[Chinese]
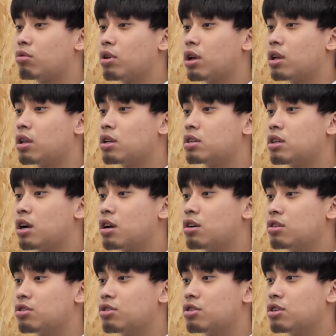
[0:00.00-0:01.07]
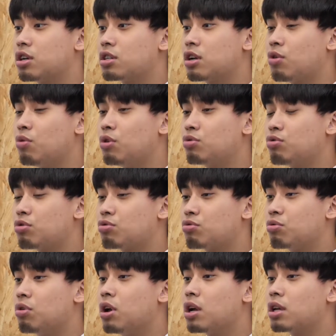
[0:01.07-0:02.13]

天，上课时常常会做出